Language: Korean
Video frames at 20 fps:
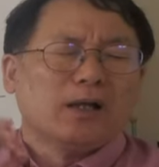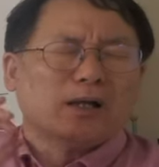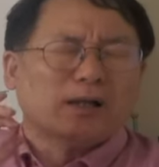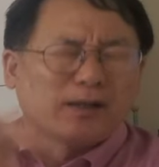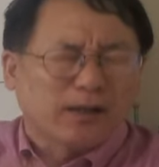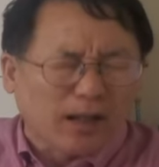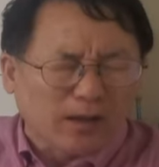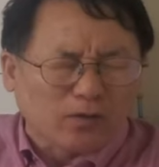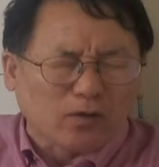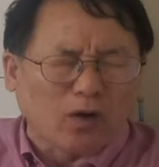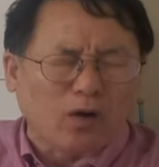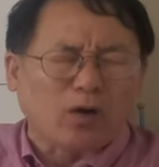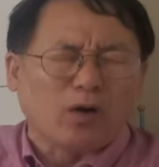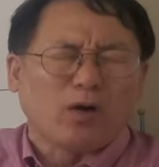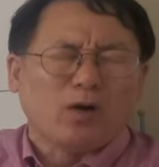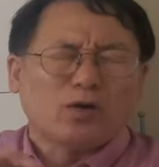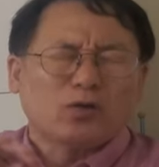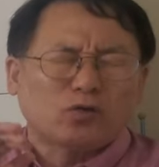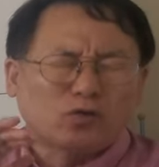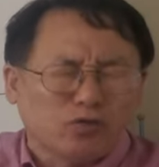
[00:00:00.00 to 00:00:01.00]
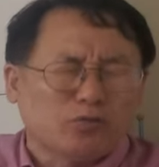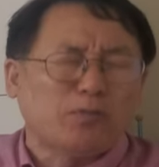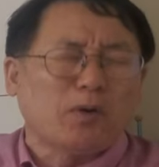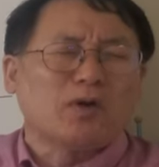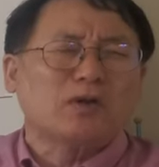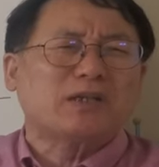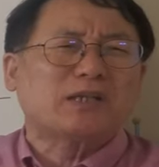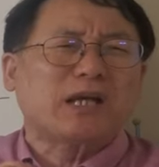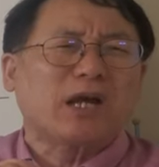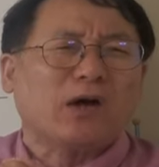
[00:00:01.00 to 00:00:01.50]
그래서 두
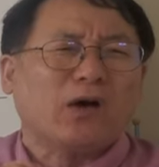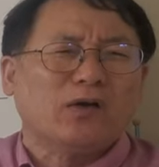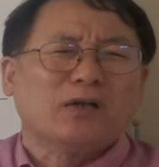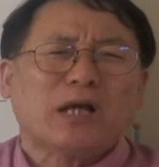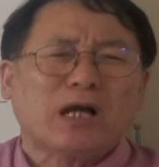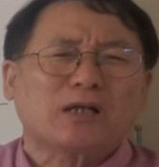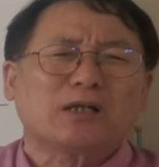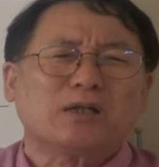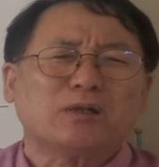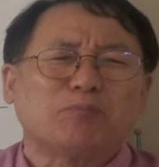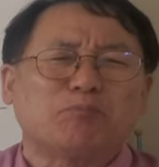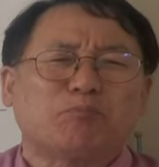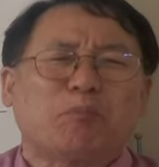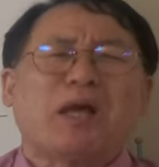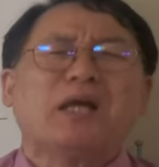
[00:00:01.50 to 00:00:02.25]
번째 언약은